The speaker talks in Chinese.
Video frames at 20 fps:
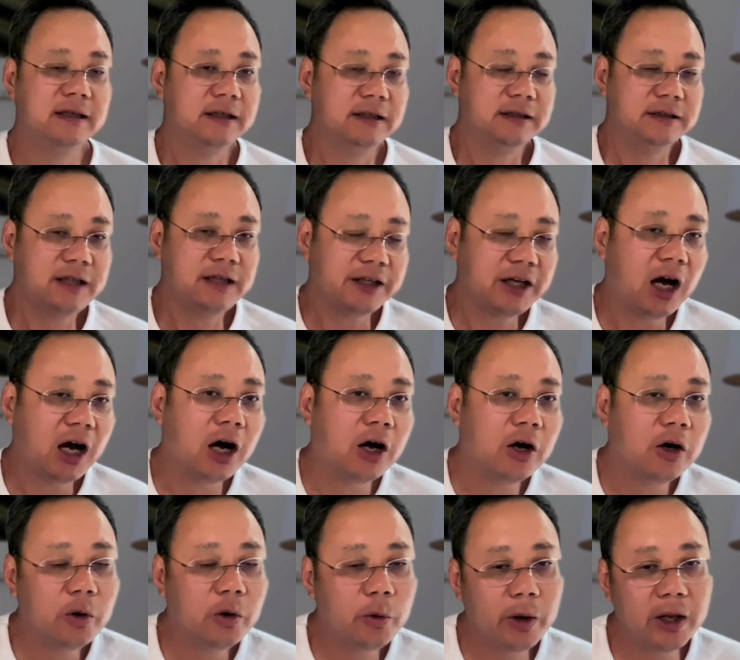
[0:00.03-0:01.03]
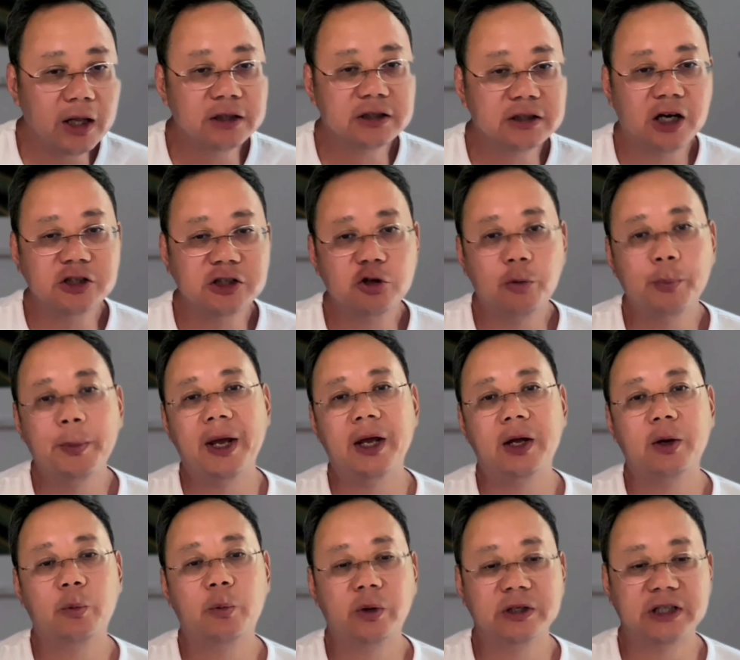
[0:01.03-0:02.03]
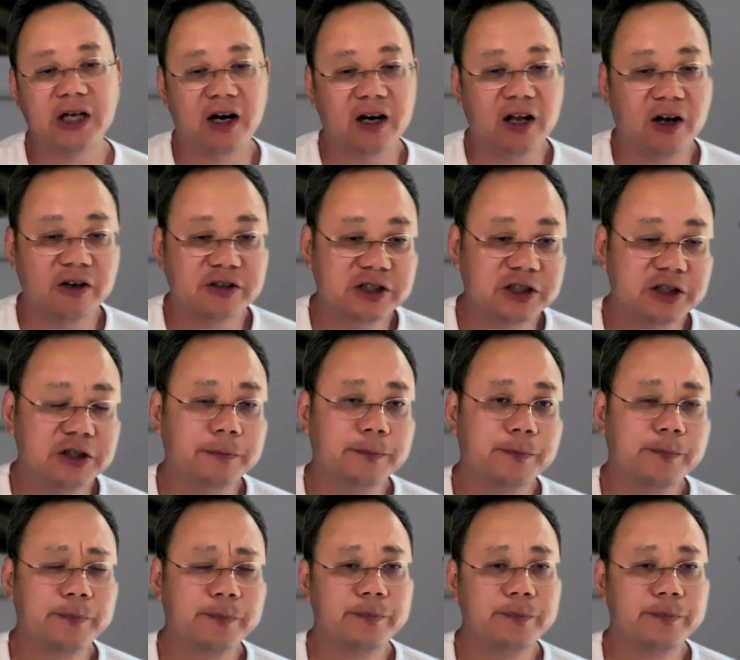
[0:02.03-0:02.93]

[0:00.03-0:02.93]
大家好，欢迎到常说美，我是常老师。